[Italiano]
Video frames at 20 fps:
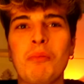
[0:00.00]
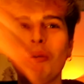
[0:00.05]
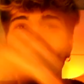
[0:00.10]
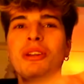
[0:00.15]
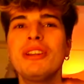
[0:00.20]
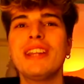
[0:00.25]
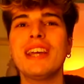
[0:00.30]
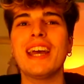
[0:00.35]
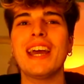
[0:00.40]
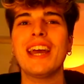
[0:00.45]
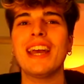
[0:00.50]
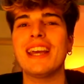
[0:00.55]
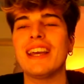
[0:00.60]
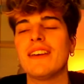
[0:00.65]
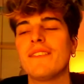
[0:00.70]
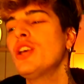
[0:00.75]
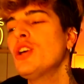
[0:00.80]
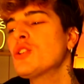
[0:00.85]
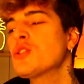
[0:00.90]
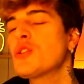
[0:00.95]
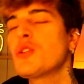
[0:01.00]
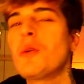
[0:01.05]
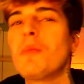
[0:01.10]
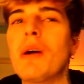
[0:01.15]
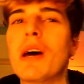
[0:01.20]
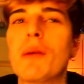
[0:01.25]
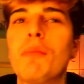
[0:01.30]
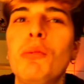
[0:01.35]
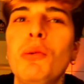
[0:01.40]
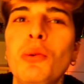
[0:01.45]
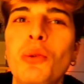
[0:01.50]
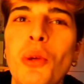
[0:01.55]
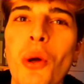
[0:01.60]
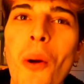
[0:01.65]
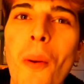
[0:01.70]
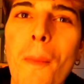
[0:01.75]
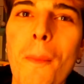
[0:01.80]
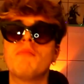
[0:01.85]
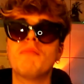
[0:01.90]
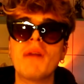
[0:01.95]
Buon day, io sono
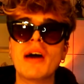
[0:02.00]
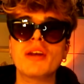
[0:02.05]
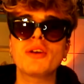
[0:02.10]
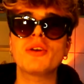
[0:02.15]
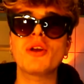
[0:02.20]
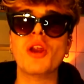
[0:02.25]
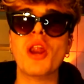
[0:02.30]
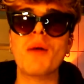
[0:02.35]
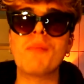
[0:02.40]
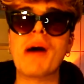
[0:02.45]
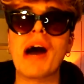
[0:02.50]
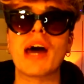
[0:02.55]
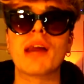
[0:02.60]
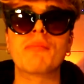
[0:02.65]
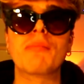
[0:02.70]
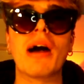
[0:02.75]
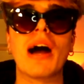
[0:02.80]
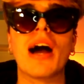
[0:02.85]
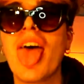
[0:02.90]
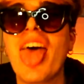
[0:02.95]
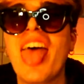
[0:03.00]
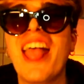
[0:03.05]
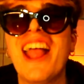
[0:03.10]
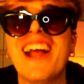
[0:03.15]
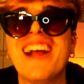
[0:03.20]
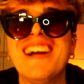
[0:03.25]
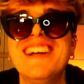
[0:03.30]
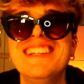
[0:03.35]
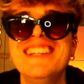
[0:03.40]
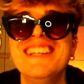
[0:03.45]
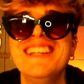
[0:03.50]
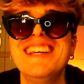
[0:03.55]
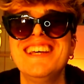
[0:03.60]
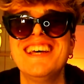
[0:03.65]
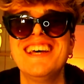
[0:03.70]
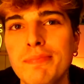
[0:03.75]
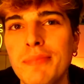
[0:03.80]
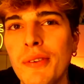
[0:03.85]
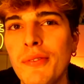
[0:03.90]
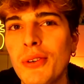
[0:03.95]
barbuto ma non ho la barba
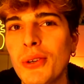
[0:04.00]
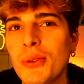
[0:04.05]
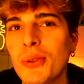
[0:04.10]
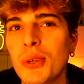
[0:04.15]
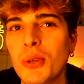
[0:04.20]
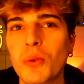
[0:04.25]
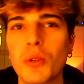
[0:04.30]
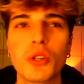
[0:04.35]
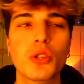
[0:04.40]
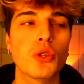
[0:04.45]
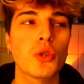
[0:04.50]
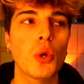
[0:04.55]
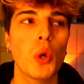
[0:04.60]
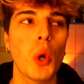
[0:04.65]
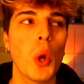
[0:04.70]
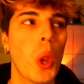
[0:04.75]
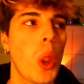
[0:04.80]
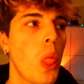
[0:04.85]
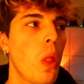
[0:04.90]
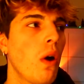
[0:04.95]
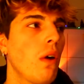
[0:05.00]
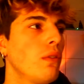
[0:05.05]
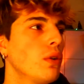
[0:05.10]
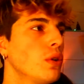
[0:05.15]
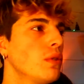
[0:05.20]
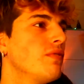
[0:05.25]
Benvenuti in questo nuovo